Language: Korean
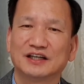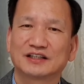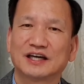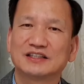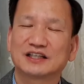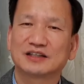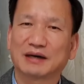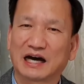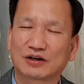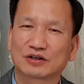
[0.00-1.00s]
굉장히
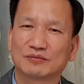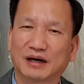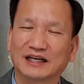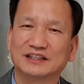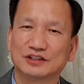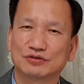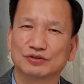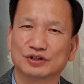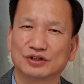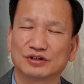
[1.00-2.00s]
많이
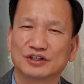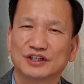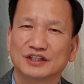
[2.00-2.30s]
있고요.